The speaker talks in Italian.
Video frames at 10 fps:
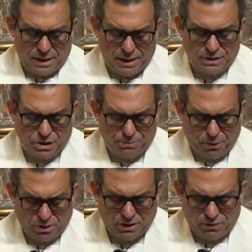e ci
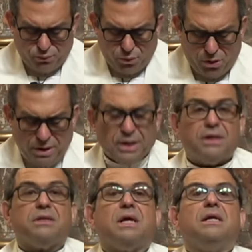porta fuori
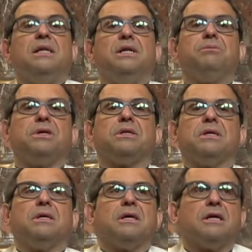dai
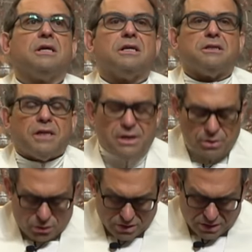limiti dei
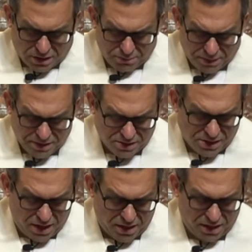nostri
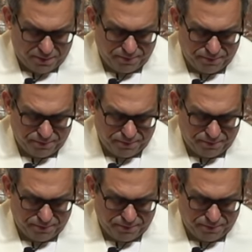pensieri.